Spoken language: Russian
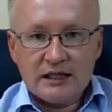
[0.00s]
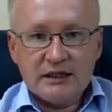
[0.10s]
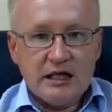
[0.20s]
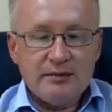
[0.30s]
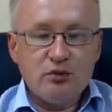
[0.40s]
рано
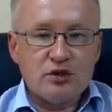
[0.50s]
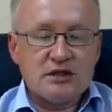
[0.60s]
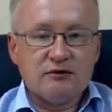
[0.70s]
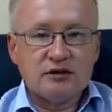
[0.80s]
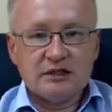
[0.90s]
или
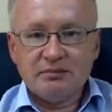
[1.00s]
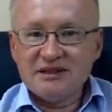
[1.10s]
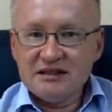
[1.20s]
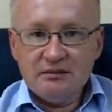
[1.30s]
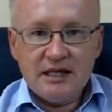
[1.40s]
поздно вот эта
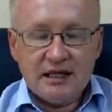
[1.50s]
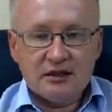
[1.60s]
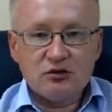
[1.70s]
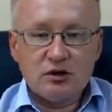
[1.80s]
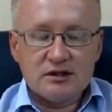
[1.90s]
пандемия,
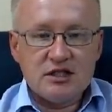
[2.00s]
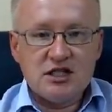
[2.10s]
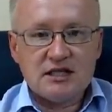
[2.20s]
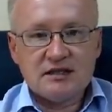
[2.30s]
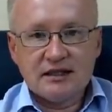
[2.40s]
которая
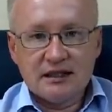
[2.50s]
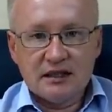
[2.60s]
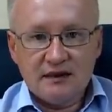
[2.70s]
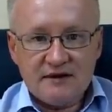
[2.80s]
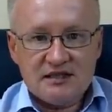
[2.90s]
сейчас
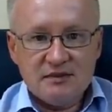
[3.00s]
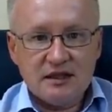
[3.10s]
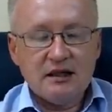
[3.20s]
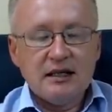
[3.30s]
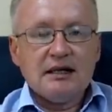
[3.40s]
накрыла весь
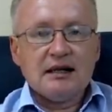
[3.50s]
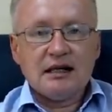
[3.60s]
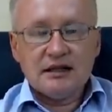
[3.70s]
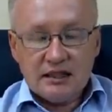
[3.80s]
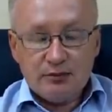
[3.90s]
мир,
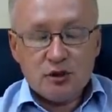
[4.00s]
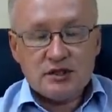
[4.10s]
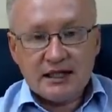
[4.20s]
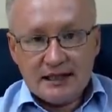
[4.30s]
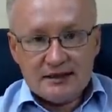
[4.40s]
рано или
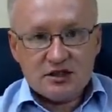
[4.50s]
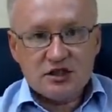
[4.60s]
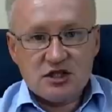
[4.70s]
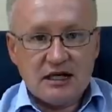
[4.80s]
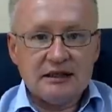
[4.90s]
поздно,
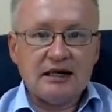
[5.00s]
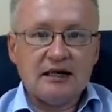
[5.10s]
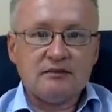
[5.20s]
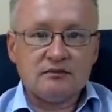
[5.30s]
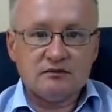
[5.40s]
конечно же,
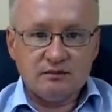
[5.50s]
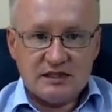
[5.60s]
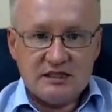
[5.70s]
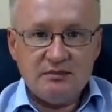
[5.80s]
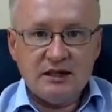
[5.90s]
она
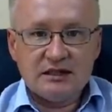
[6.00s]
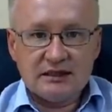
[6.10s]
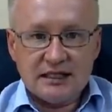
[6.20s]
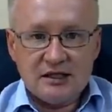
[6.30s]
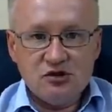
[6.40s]
постепенно
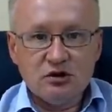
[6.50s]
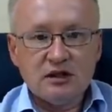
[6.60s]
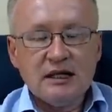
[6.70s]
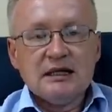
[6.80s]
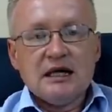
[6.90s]

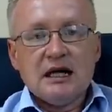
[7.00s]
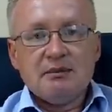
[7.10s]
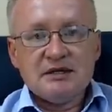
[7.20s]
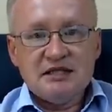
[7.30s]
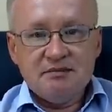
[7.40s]
отойдет, а,
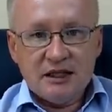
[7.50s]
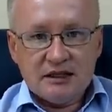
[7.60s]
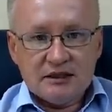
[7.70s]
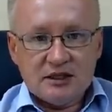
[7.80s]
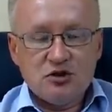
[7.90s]

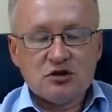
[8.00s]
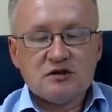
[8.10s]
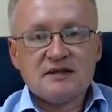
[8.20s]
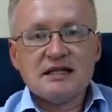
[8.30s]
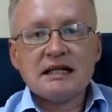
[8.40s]
постепенно начнется
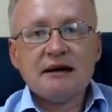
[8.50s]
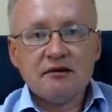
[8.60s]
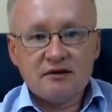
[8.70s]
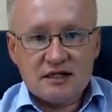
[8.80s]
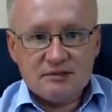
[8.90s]

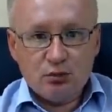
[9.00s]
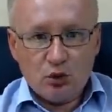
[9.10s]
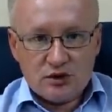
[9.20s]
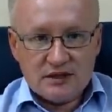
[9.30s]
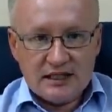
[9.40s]
восстанавливаться
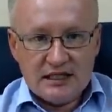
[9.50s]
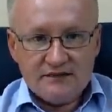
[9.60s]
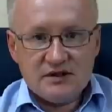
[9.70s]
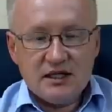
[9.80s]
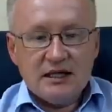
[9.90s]
спрос на
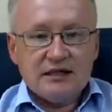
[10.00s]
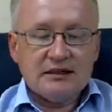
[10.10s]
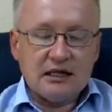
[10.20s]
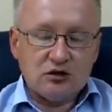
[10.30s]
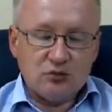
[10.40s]
нефть.
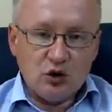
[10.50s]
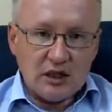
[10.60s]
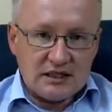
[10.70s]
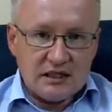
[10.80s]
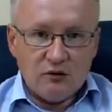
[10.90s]
Да, тут много
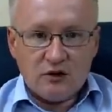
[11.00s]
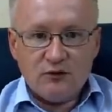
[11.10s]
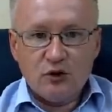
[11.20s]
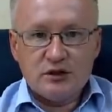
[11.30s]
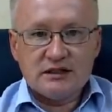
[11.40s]

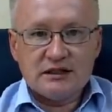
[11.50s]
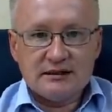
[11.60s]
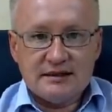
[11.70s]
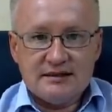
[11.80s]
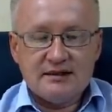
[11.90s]
разговоров ходят
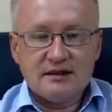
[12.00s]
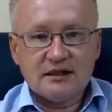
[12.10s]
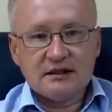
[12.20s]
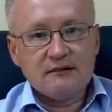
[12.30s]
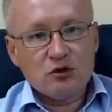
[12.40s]
относительно
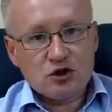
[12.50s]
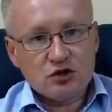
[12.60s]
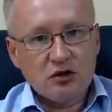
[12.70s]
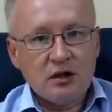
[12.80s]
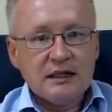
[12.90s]
того,
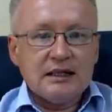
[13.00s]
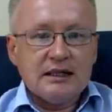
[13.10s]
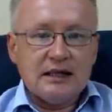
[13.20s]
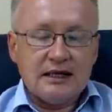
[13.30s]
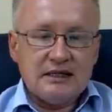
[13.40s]
что
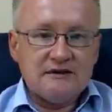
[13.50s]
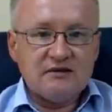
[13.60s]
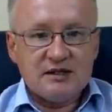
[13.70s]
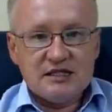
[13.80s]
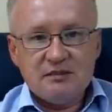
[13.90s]
а,
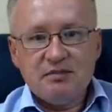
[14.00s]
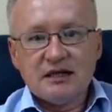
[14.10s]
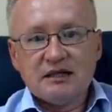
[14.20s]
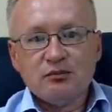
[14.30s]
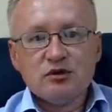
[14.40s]
нефть постепенно